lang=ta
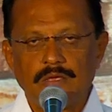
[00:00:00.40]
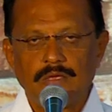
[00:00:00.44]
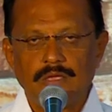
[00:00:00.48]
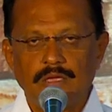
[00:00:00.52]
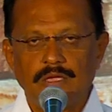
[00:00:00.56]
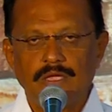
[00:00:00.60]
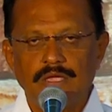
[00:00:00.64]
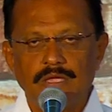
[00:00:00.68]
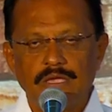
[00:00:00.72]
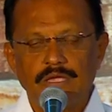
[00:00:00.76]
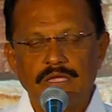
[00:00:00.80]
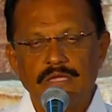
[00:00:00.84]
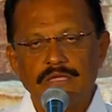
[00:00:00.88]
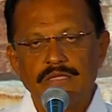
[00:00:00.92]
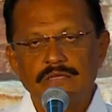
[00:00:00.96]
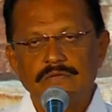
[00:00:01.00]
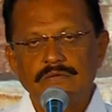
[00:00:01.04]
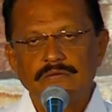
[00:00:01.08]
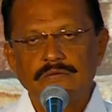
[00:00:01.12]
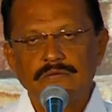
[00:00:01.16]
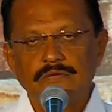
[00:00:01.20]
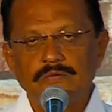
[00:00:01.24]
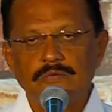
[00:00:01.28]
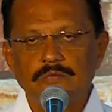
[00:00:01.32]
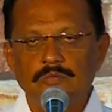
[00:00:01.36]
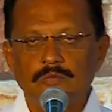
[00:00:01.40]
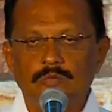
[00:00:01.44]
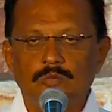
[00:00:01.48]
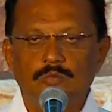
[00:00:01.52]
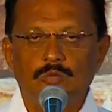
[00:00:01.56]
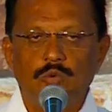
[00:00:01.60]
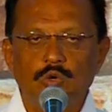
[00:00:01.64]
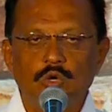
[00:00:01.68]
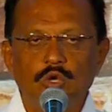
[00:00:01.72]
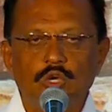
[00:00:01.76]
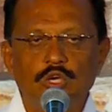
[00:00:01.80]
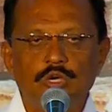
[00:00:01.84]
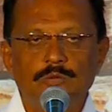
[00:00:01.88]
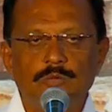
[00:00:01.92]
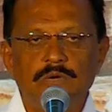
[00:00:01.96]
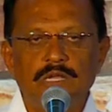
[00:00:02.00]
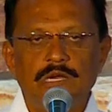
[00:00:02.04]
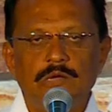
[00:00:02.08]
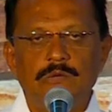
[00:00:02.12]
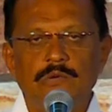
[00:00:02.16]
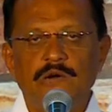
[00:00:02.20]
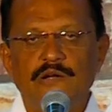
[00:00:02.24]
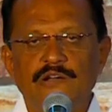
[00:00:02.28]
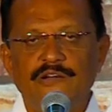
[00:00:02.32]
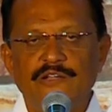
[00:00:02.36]
இங்கு
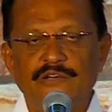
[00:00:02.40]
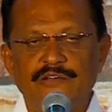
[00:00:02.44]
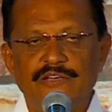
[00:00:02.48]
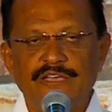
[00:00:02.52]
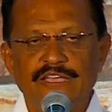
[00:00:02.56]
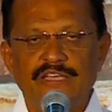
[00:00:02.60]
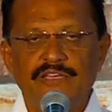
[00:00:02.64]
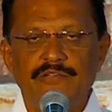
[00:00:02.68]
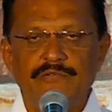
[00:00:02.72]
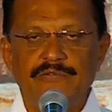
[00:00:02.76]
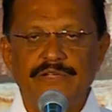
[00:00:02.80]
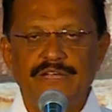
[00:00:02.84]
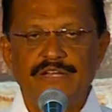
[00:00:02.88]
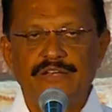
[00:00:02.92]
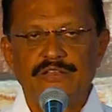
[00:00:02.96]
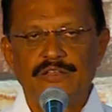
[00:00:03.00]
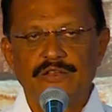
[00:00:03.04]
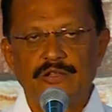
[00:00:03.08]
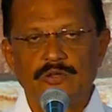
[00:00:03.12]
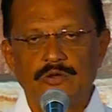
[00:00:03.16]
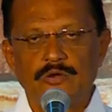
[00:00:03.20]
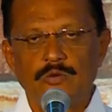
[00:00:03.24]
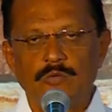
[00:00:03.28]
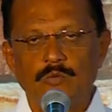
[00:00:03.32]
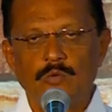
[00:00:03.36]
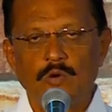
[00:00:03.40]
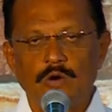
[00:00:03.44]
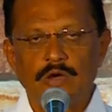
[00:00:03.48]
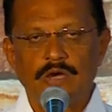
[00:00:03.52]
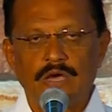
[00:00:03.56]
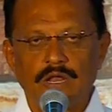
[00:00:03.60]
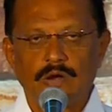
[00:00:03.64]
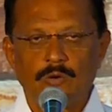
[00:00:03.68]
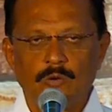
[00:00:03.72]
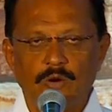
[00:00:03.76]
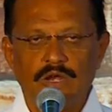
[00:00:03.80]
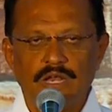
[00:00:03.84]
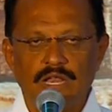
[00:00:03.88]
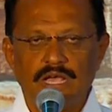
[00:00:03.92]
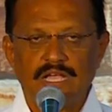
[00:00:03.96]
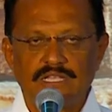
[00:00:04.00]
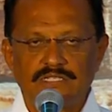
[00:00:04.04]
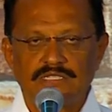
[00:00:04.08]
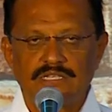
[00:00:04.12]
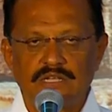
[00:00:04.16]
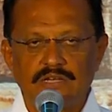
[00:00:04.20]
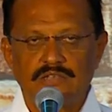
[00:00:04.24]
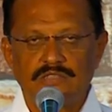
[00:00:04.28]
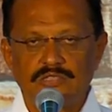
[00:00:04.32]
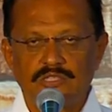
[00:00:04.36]
முருகபெருமானாக வீட்டிருக்கும் ஓங்காரக்குடியில்
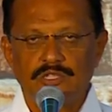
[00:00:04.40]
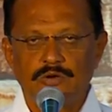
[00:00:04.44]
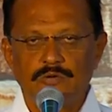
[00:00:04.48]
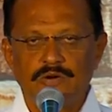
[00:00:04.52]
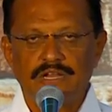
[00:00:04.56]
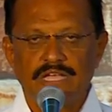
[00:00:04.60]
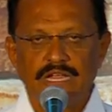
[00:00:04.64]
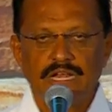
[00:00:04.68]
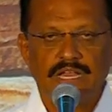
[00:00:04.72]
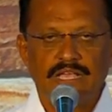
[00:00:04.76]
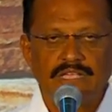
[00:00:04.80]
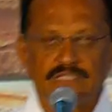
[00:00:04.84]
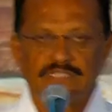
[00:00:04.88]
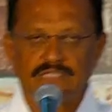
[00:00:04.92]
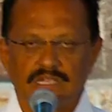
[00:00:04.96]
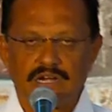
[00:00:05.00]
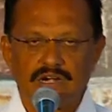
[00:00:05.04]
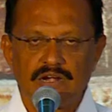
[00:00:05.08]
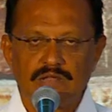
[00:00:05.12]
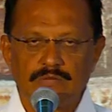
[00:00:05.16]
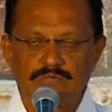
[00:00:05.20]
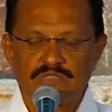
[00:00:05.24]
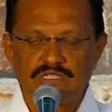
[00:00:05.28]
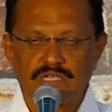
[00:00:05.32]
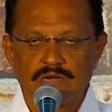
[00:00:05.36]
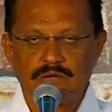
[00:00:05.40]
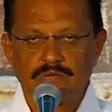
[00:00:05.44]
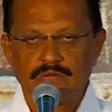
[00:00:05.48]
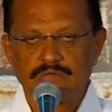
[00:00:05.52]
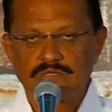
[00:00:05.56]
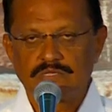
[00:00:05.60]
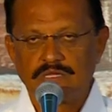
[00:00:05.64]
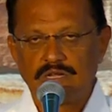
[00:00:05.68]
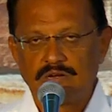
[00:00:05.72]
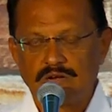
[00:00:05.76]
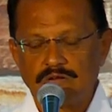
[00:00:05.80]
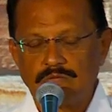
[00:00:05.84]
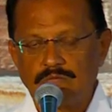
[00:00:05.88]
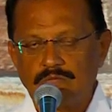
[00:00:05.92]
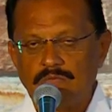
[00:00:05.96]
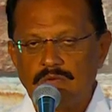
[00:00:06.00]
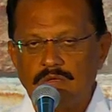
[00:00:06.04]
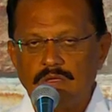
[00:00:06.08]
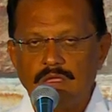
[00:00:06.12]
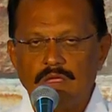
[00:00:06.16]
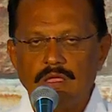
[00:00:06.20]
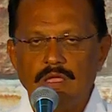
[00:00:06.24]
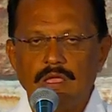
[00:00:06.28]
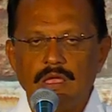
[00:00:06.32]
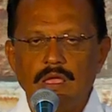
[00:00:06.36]
ஆசான் திருவடிகளே சரணம் சரணம் சரணம்
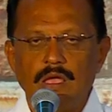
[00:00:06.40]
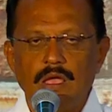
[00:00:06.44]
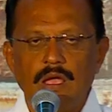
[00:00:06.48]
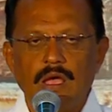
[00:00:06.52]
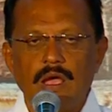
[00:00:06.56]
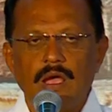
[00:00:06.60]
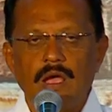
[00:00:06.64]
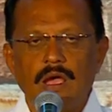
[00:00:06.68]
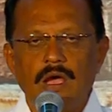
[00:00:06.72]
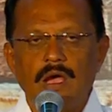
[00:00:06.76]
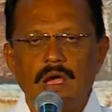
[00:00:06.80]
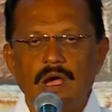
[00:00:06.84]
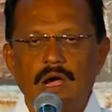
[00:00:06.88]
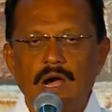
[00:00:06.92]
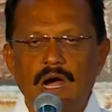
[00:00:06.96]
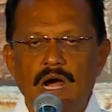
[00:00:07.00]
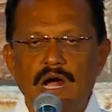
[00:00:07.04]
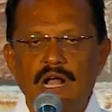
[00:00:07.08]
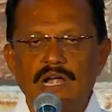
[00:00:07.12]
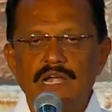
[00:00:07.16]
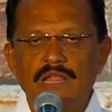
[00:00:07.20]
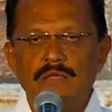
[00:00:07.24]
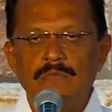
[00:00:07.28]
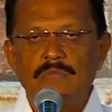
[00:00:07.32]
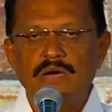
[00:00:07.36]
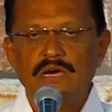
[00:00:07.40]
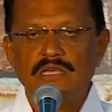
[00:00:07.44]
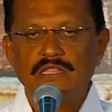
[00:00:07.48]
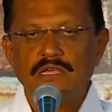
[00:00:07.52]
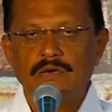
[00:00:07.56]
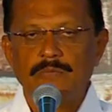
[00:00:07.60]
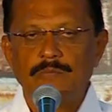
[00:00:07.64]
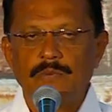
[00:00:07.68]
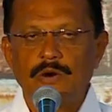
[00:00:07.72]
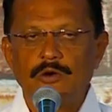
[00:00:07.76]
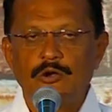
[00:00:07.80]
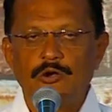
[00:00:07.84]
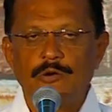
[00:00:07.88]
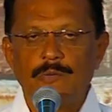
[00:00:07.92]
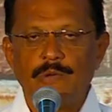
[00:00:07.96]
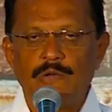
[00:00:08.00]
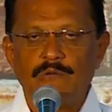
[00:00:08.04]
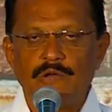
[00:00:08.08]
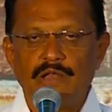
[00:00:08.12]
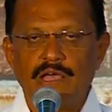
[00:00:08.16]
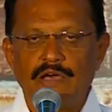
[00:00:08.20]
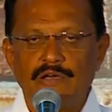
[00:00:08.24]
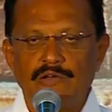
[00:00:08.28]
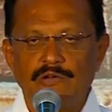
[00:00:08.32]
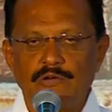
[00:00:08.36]
ஆடி மாத பௌர்ணமி
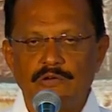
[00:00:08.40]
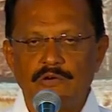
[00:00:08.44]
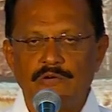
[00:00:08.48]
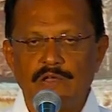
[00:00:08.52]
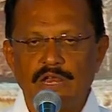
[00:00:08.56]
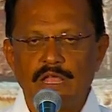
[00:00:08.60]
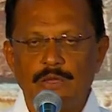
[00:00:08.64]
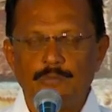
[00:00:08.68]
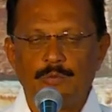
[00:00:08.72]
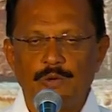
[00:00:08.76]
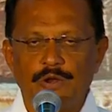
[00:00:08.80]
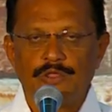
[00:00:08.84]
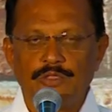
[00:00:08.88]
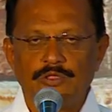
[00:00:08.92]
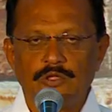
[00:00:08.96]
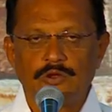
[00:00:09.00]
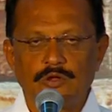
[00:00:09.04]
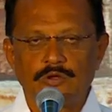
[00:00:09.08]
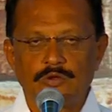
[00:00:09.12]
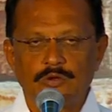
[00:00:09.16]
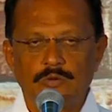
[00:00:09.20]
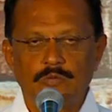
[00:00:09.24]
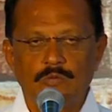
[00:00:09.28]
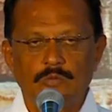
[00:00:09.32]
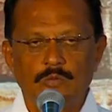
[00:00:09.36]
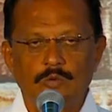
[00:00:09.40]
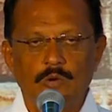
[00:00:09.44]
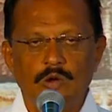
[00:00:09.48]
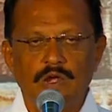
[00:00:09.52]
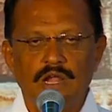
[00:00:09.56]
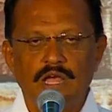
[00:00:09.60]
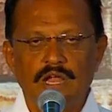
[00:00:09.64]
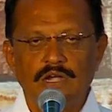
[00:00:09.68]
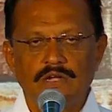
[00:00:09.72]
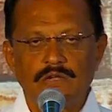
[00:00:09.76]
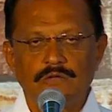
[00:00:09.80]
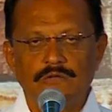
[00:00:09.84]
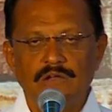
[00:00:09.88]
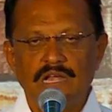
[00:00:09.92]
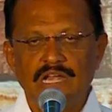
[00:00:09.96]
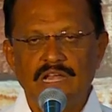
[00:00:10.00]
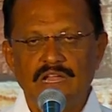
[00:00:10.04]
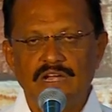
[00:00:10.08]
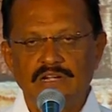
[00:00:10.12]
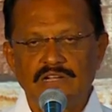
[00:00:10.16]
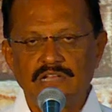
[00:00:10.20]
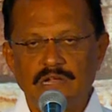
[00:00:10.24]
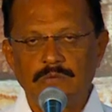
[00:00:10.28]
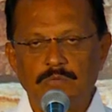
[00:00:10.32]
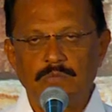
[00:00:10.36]
விழாவுக்கு வரைய புரிந்திருக்கும் உள்நாட்டு
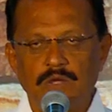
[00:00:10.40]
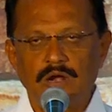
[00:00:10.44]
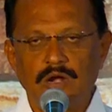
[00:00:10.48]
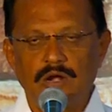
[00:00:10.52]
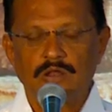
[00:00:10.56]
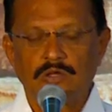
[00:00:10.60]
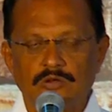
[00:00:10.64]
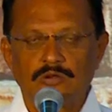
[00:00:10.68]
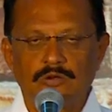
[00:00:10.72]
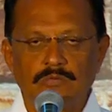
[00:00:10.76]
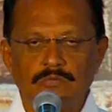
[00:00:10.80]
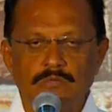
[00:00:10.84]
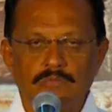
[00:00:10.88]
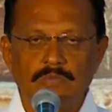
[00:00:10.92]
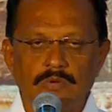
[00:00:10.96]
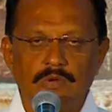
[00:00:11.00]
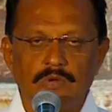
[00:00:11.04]
வெளிநாட்டு அன்பர்களுக்கும்